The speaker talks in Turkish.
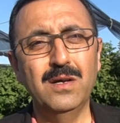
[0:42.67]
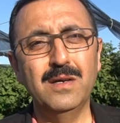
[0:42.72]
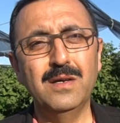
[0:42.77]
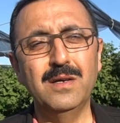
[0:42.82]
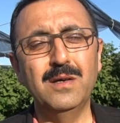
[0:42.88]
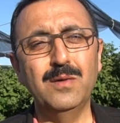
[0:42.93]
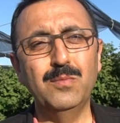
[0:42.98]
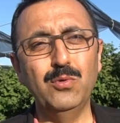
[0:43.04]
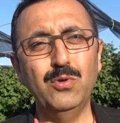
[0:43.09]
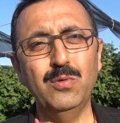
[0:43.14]

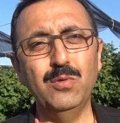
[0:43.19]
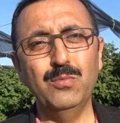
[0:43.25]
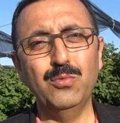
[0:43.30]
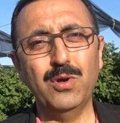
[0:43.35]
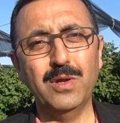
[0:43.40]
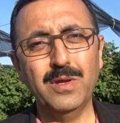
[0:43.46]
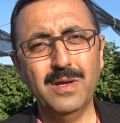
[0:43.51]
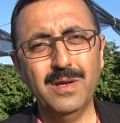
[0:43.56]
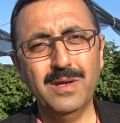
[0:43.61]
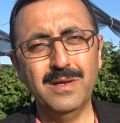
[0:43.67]
Ee, bugün
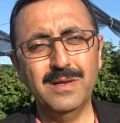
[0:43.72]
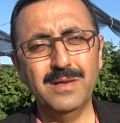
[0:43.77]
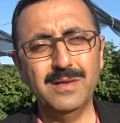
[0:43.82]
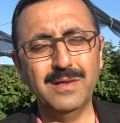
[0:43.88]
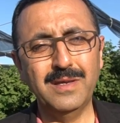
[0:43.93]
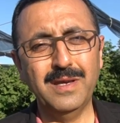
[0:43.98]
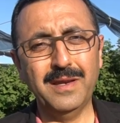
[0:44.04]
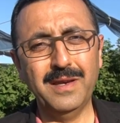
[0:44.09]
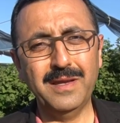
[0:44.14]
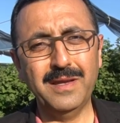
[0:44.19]
burada e,
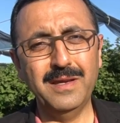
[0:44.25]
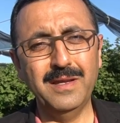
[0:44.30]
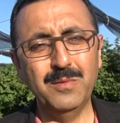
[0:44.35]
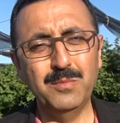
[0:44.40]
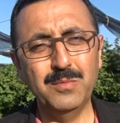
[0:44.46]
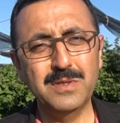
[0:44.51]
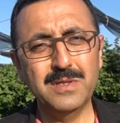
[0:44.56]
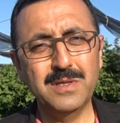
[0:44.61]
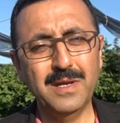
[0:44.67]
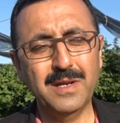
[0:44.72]
gerek
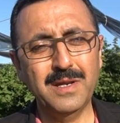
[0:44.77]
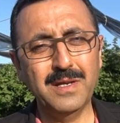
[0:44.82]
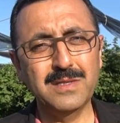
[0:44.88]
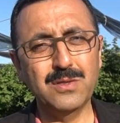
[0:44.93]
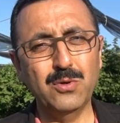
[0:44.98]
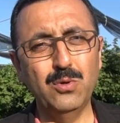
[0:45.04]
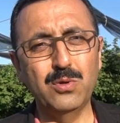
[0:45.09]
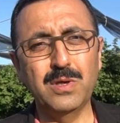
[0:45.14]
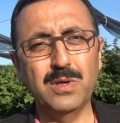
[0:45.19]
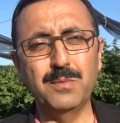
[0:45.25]
ilimiz
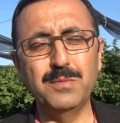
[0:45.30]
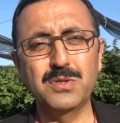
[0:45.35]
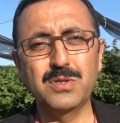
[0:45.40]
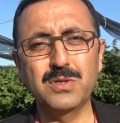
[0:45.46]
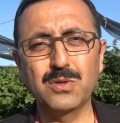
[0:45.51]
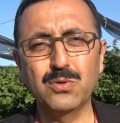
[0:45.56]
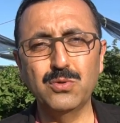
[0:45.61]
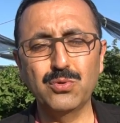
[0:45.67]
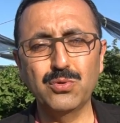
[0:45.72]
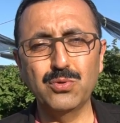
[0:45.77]
gerekse ülkemiz
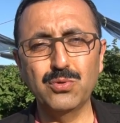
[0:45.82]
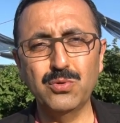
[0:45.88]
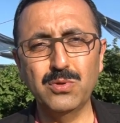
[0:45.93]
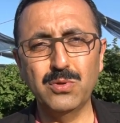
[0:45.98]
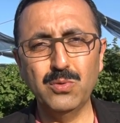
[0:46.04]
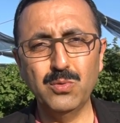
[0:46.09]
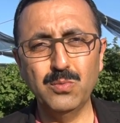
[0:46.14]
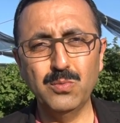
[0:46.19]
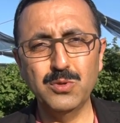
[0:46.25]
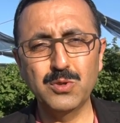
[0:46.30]
için gurur
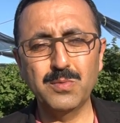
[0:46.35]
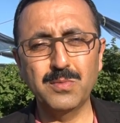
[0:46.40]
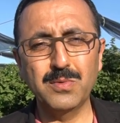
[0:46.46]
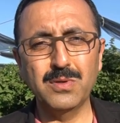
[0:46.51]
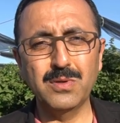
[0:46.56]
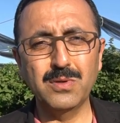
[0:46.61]
duyduğumuz,